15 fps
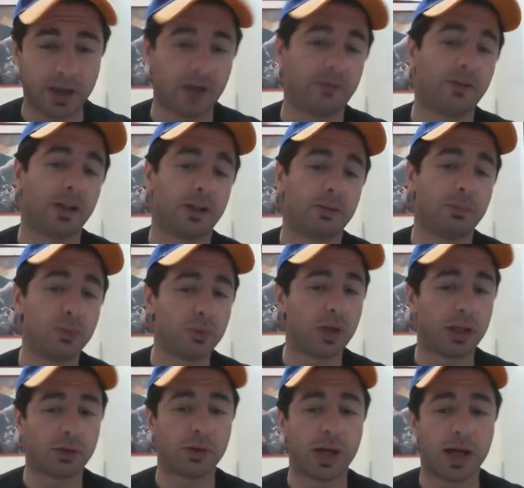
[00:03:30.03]
Perfect, più un
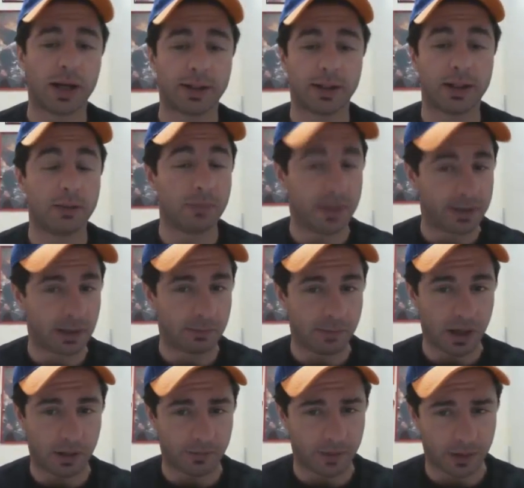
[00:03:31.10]
retrocarta di Mr.
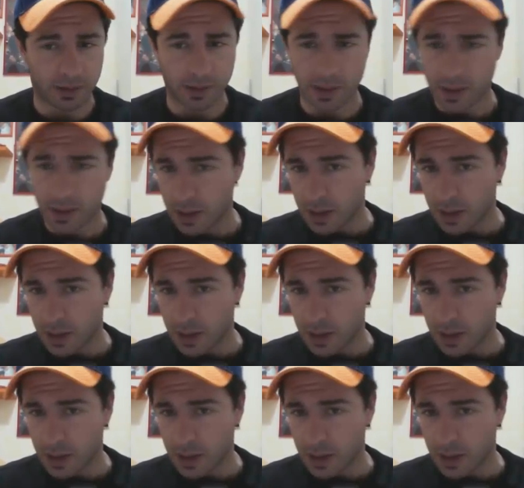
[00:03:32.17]
Perfect.